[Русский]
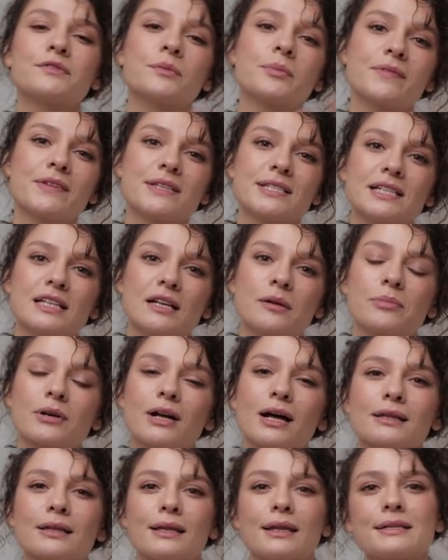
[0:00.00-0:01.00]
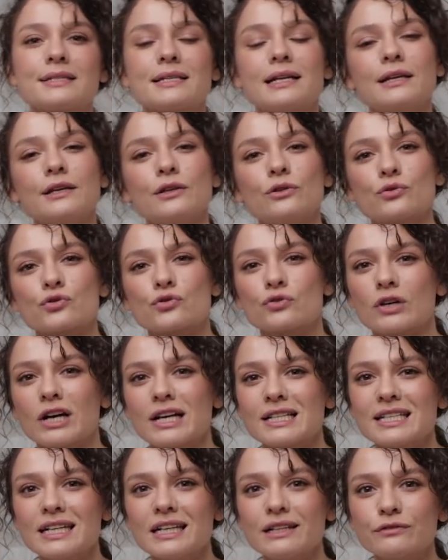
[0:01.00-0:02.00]
вы повесили обратно, надели не то, что
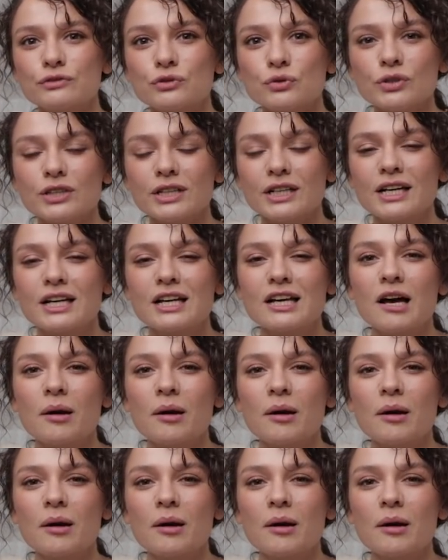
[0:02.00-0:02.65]
хотели, и в итоге